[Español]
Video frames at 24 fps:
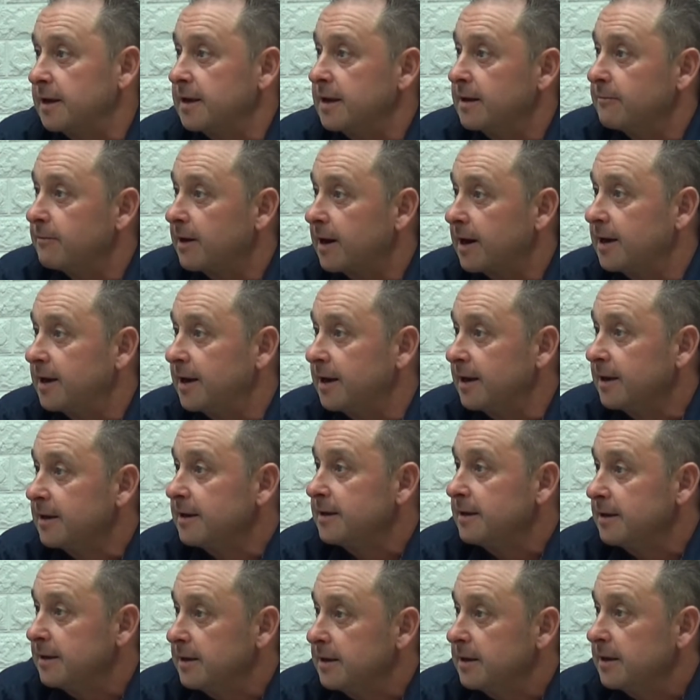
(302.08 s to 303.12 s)
llevarle
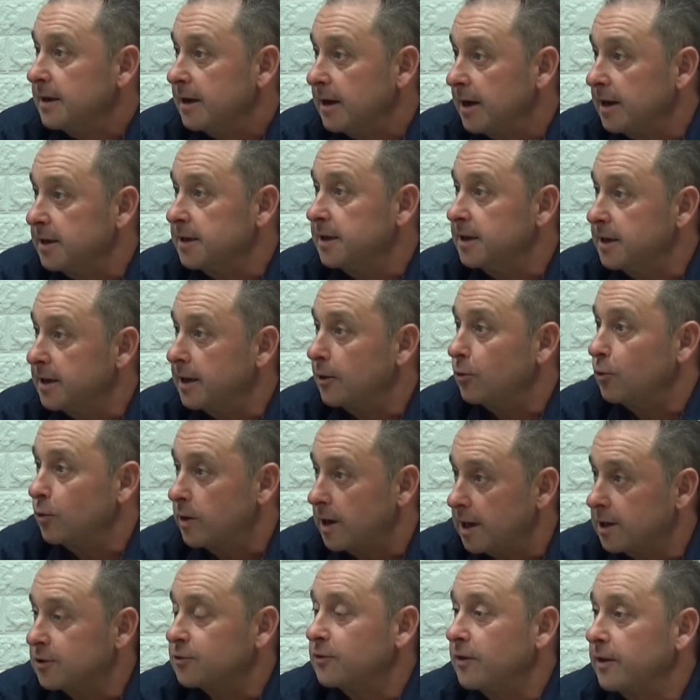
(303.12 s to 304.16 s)
allí inauguró
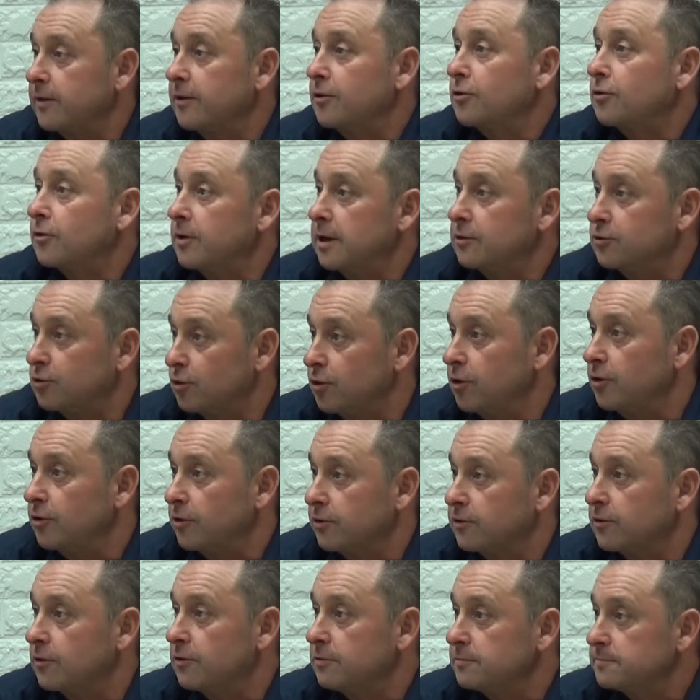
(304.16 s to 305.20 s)
la asociación con Antonio
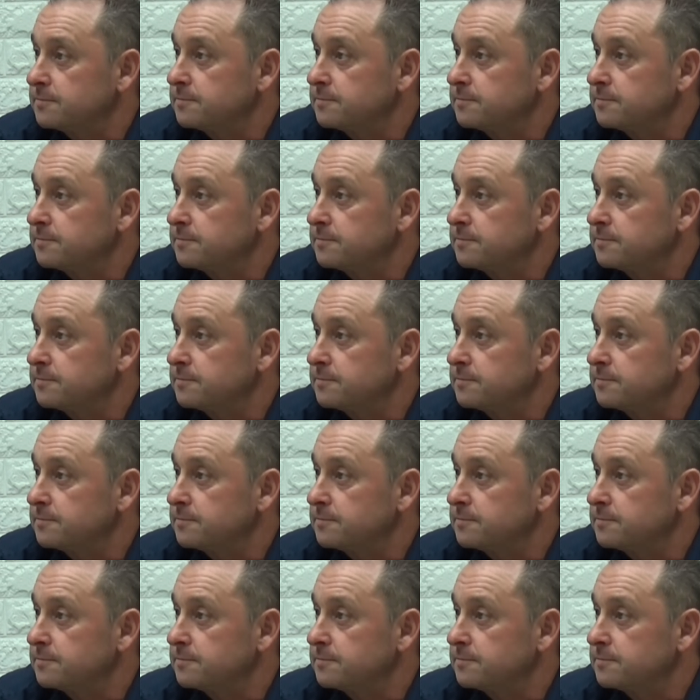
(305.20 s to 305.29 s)
Grosso. Tanta